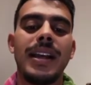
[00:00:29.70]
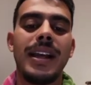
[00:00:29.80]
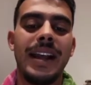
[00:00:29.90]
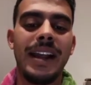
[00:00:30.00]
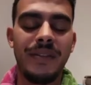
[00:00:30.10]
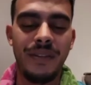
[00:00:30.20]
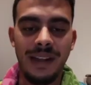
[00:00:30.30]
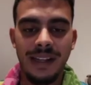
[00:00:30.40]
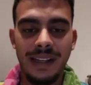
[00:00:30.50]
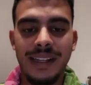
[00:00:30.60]
élevé,
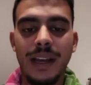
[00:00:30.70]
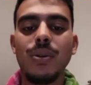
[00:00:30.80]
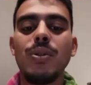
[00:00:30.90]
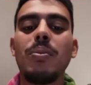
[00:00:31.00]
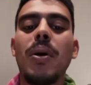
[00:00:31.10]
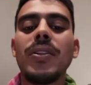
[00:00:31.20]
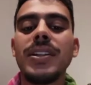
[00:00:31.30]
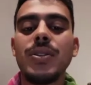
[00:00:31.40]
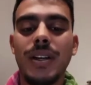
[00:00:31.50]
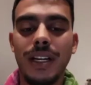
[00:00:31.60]
qui a eu une bonne
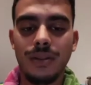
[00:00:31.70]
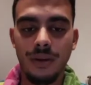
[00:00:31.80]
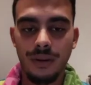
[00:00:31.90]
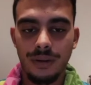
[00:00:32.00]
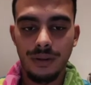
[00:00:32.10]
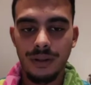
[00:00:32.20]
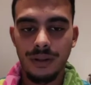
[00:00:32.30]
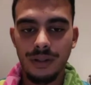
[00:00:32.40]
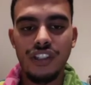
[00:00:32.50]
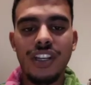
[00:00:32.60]
éducation.
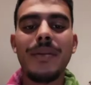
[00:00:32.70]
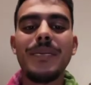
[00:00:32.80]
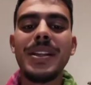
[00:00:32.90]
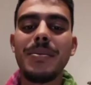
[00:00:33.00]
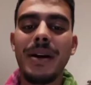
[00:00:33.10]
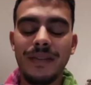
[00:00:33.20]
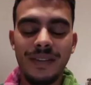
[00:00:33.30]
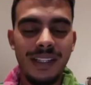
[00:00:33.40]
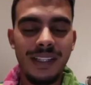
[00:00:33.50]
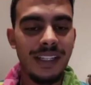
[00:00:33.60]
Jamais de ma
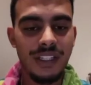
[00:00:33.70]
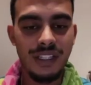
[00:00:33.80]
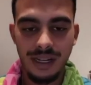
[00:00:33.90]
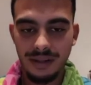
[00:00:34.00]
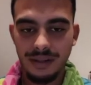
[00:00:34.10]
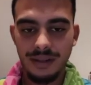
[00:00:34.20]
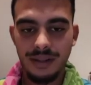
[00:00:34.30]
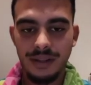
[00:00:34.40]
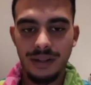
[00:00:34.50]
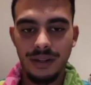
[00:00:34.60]
vie déjà.
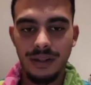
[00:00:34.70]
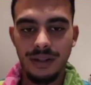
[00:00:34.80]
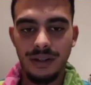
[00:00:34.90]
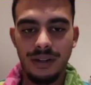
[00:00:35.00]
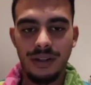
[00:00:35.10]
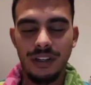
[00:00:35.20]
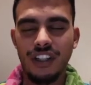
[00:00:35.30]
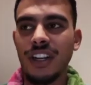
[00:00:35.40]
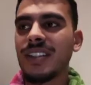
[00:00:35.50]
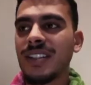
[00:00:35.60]

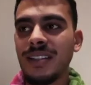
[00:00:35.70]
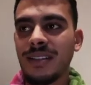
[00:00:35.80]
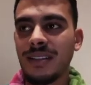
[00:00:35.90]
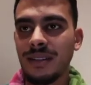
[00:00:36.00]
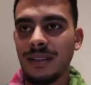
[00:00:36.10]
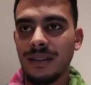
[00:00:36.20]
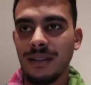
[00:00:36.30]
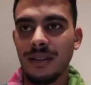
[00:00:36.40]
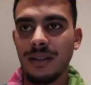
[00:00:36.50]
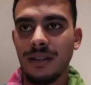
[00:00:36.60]
J'insiste
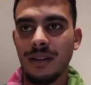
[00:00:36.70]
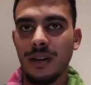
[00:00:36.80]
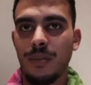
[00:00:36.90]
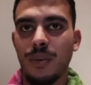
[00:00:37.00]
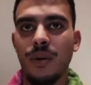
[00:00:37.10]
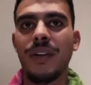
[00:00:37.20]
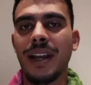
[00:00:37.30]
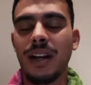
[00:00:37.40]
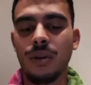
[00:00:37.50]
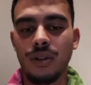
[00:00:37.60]
pour faire
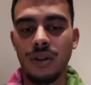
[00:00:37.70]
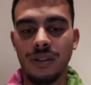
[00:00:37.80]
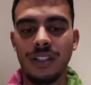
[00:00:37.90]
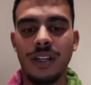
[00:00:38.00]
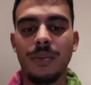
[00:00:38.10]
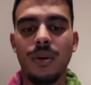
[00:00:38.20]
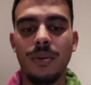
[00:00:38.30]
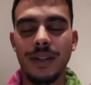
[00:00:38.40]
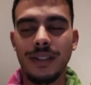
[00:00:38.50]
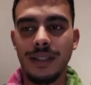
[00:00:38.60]
quelque chose, déjà pour
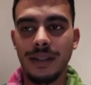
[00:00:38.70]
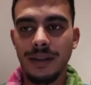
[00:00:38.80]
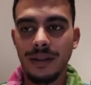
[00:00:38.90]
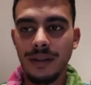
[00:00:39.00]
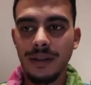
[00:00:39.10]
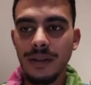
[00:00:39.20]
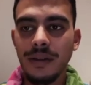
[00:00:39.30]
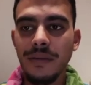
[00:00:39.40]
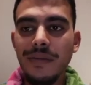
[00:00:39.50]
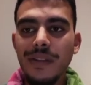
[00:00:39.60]
commencer.
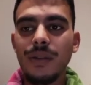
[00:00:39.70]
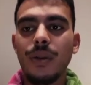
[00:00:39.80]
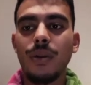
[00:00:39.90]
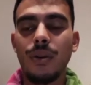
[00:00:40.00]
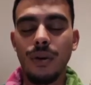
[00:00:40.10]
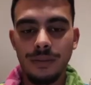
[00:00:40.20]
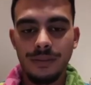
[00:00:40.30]
Deux, deux,